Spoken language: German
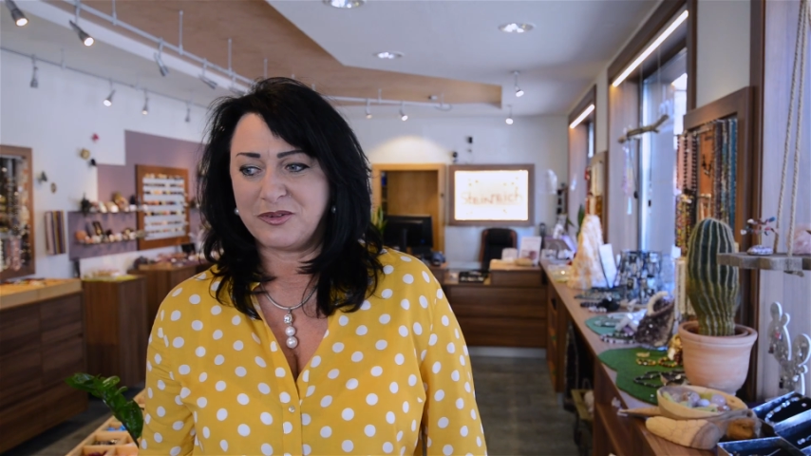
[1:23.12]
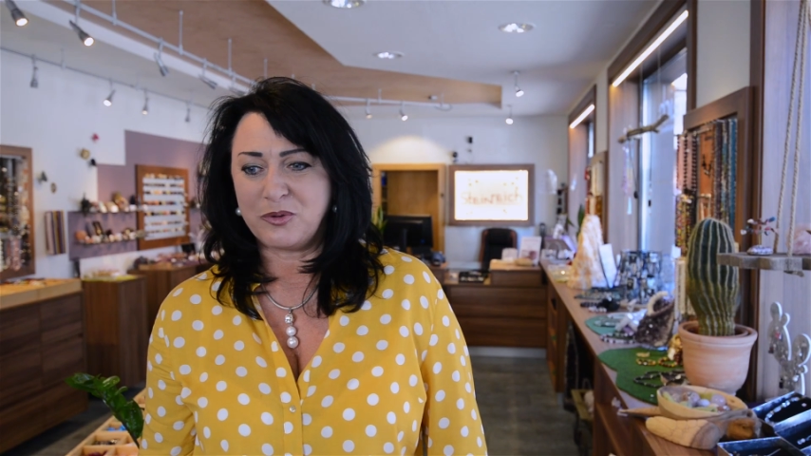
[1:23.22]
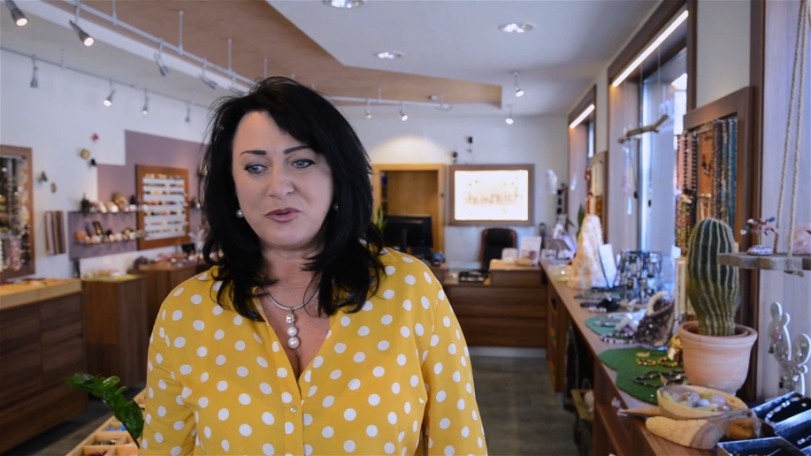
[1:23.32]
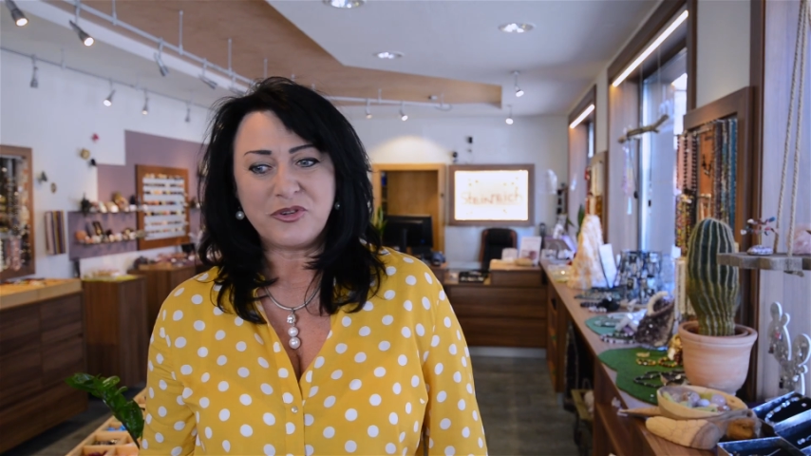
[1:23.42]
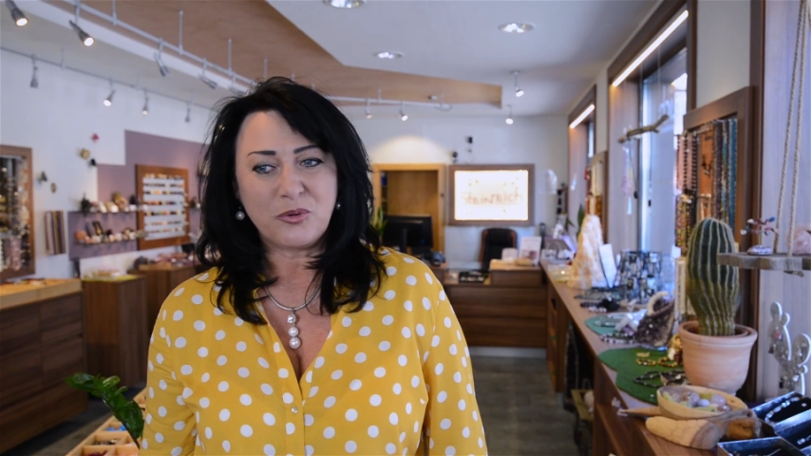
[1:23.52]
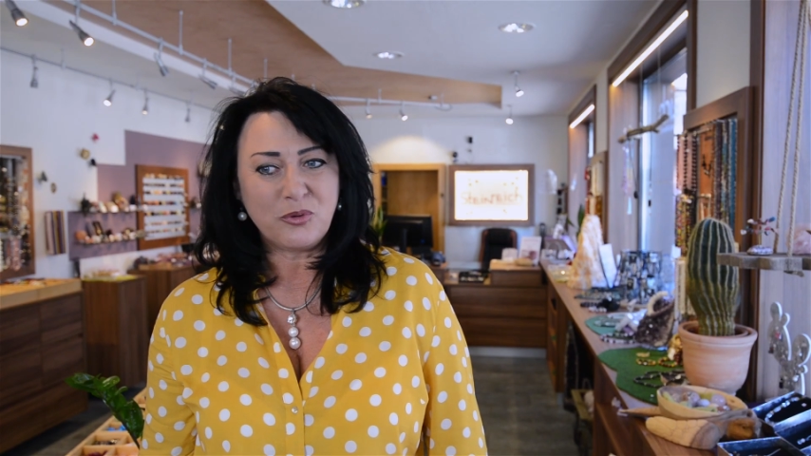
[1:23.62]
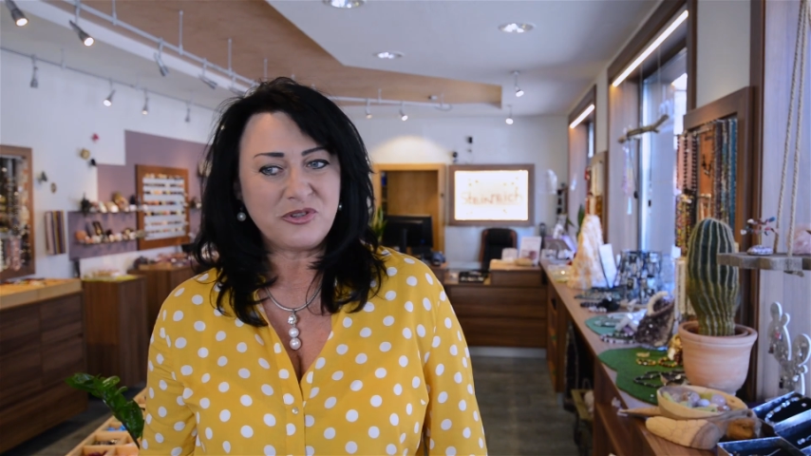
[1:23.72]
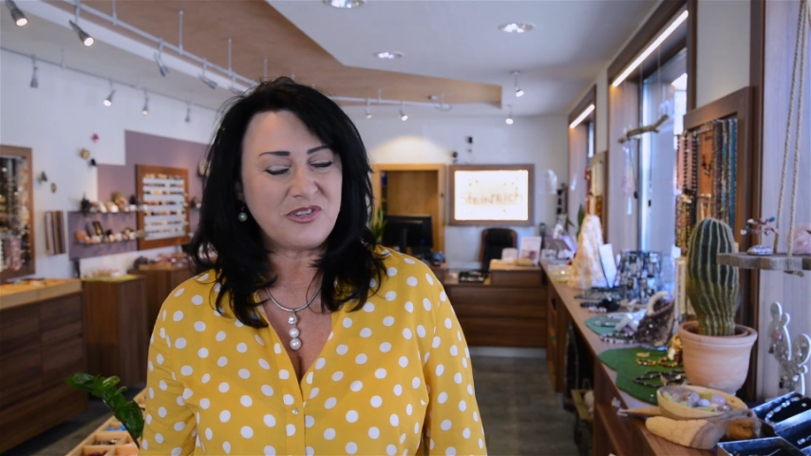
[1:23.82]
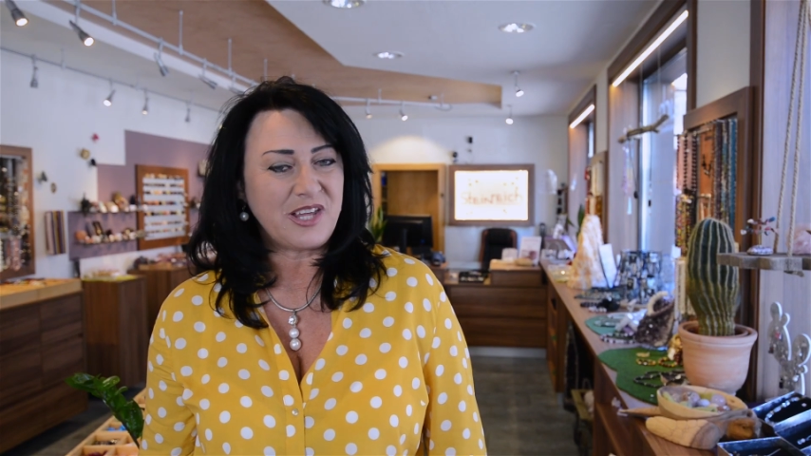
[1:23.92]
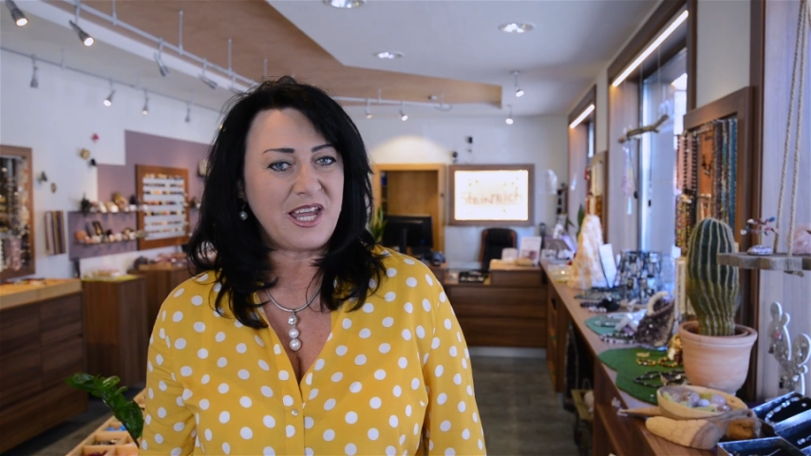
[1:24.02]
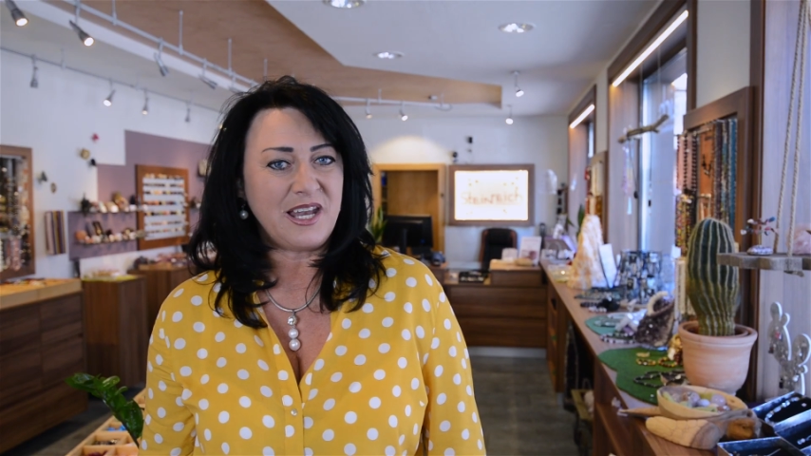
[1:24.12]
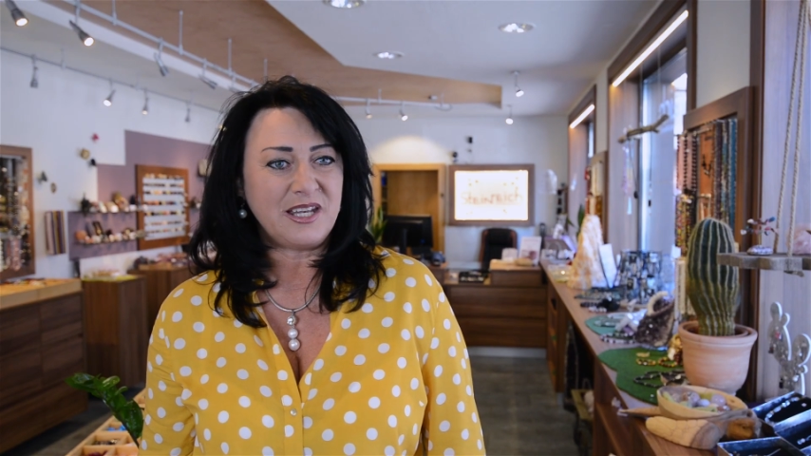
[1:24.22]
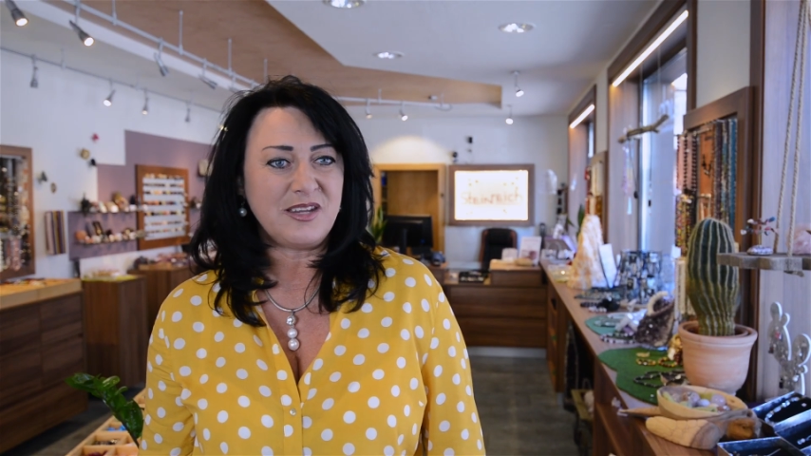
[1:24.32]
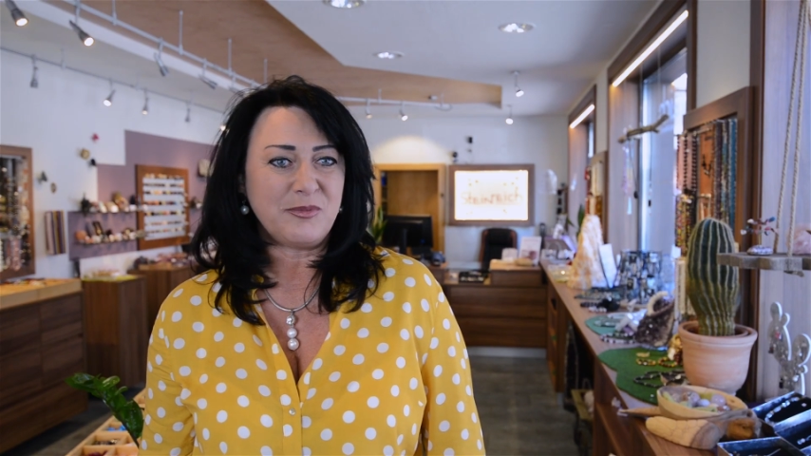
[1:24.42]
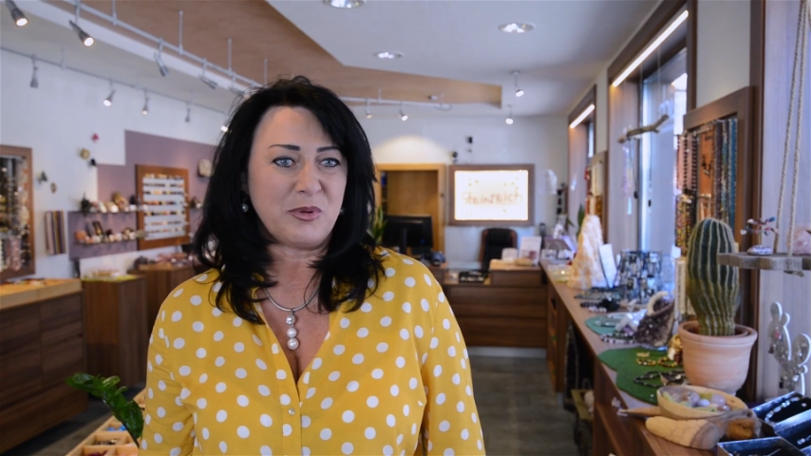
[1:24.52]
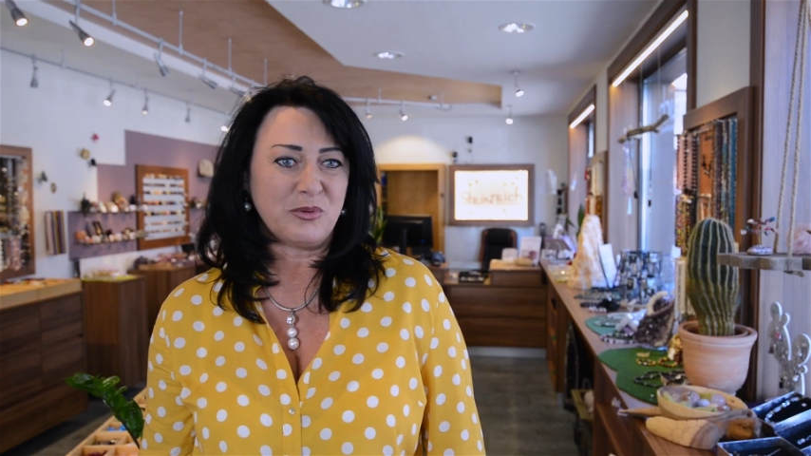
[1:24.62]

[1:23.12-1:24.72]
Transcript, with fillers: Ganz ein großes Highlight ist